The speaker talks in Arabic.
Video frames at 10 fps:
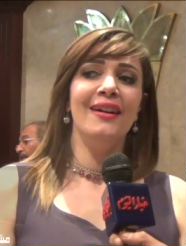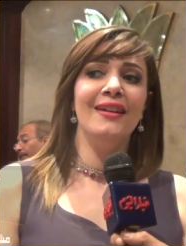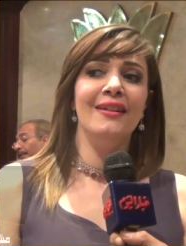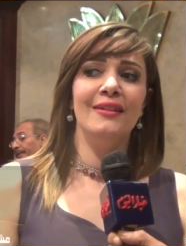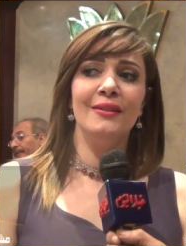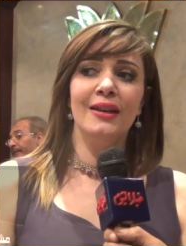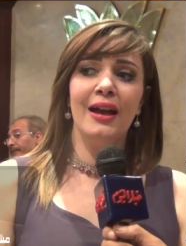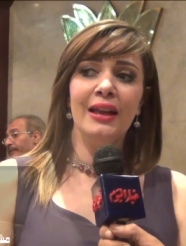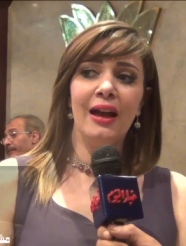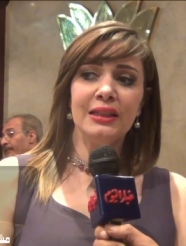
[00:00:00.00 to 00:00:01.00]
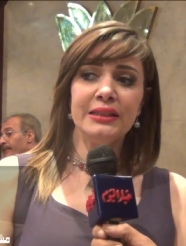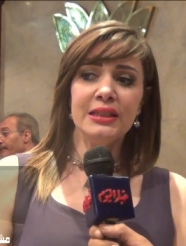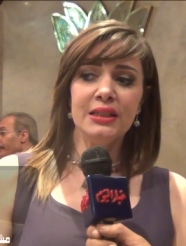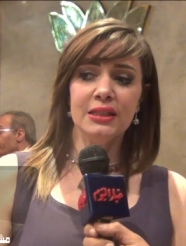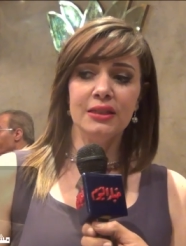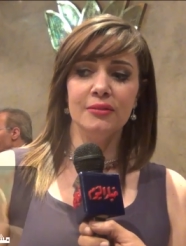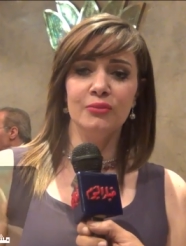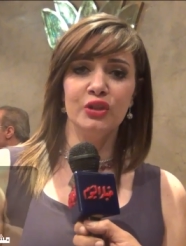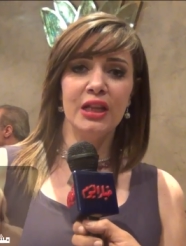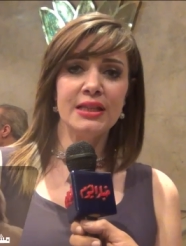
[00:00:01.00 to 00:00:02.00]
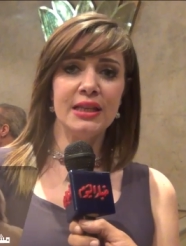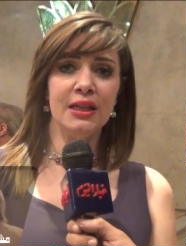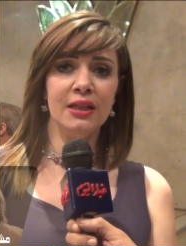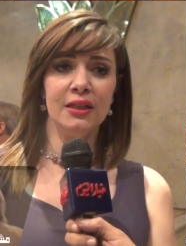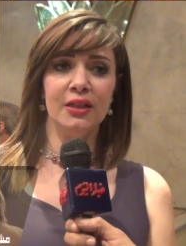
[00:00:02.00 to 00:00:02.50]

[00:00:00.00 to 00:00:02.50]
آه، انا عندي مسلسل